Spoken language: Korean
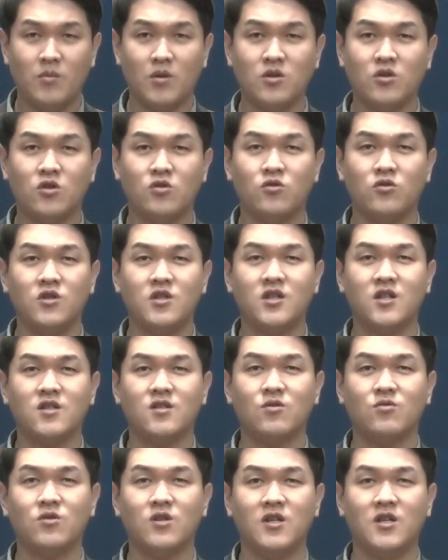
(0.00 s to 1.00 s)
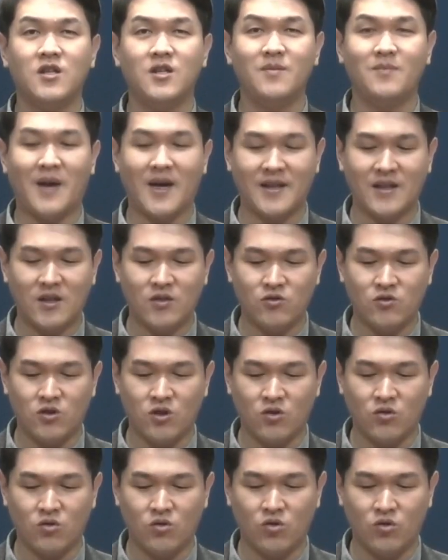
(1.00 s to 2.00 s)
먼저 주님께서 우리를
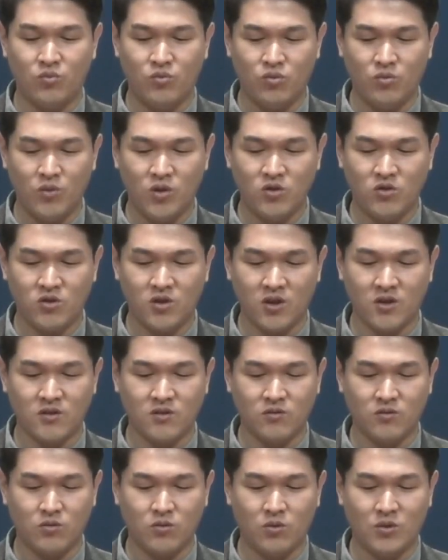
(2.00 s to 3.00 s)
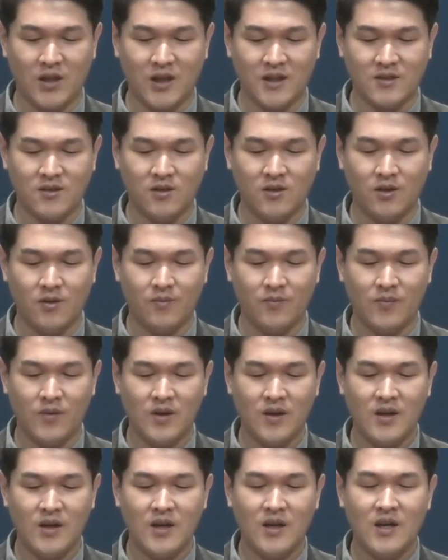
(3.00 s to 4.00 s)
받아주셨고 품어주셨고 나서